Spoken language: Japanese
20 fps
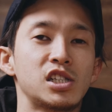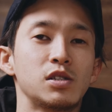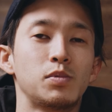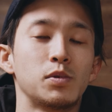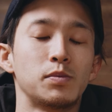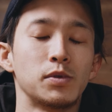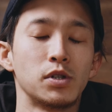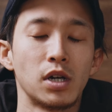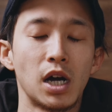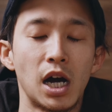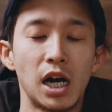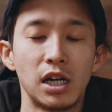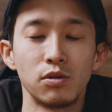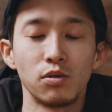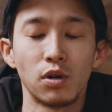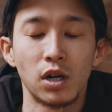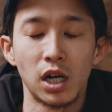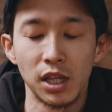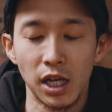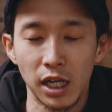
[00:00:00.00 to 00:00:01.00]
しい部分がある
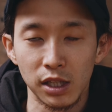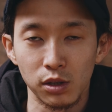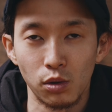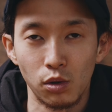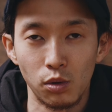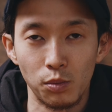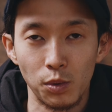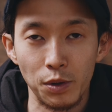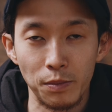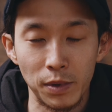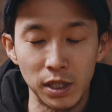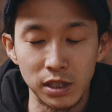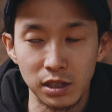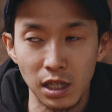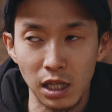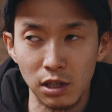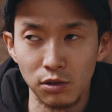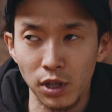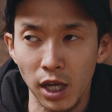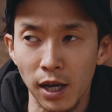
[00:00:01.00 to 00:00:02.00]
のかなと思います
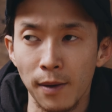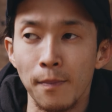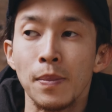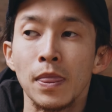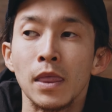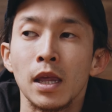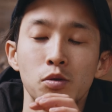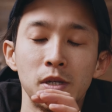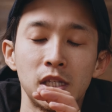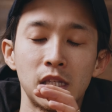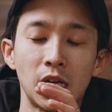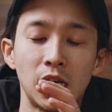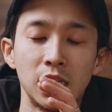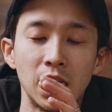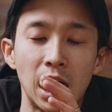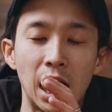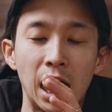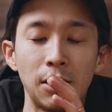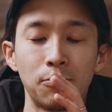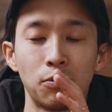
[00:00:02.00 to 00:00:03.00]
なので僕みたい
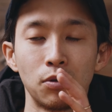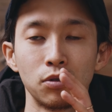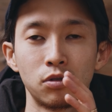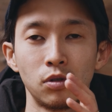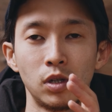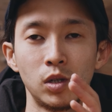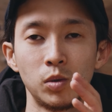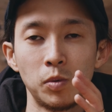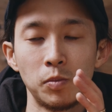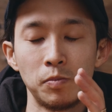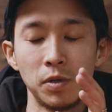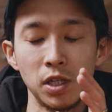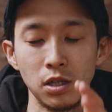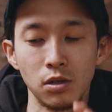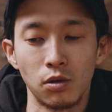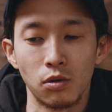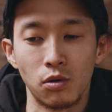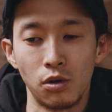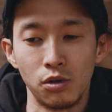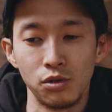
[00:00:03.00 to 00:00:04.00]
に iPhone12
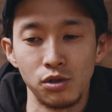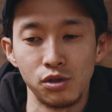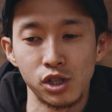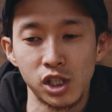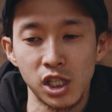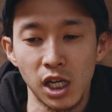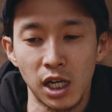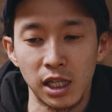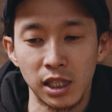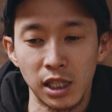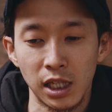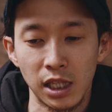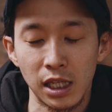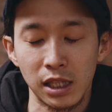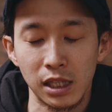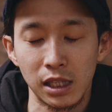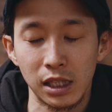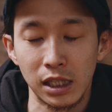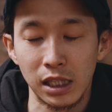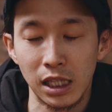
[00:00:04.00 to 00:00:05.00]
mini を購入した方だっ